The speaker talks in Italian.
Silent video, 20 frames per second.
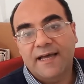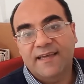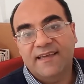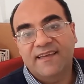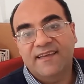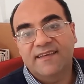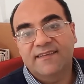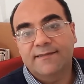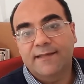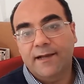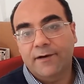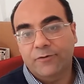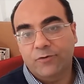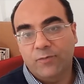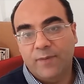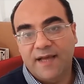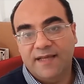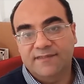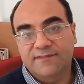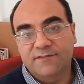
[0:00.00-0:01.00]
anche dal
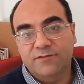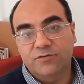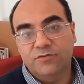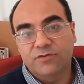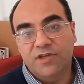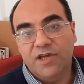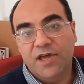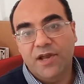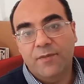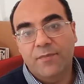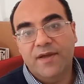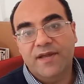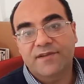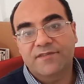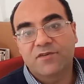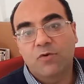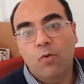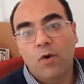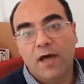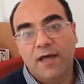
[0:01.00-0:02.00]
romanzo di
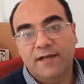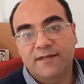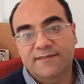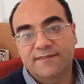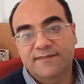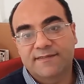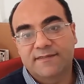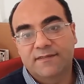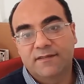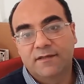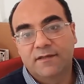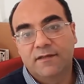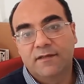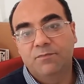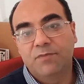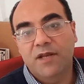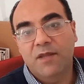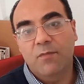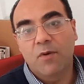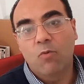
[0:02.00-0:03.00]
Herbert Wells, I
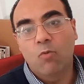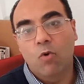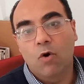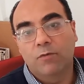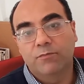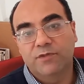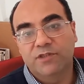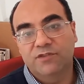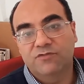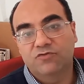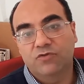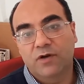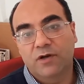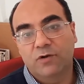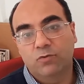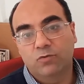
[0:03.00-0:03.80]
primi uomini sulla